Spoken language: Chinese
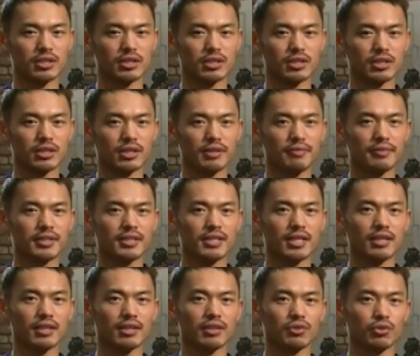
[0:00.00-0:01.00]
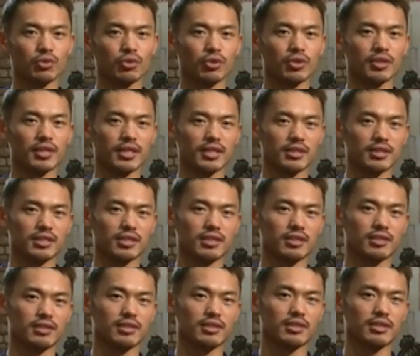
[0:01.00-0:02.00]
就是因为在很多
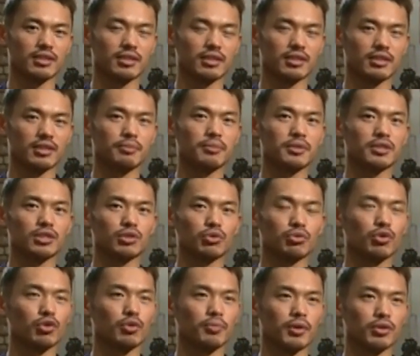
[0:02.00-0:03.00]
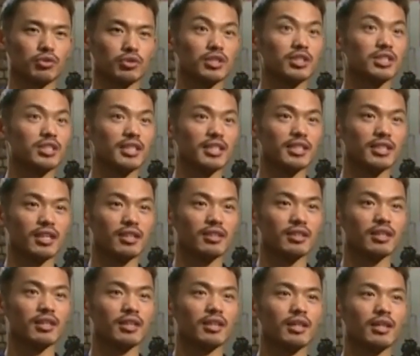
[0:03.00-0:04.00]
年前，人们是通过羽毛球认识
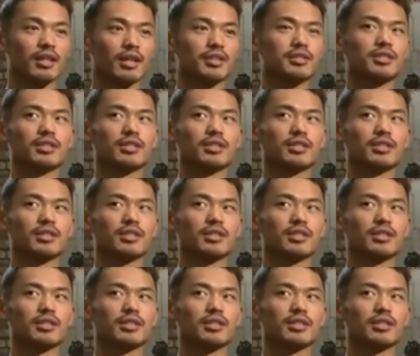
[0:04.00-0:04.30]
林丹的。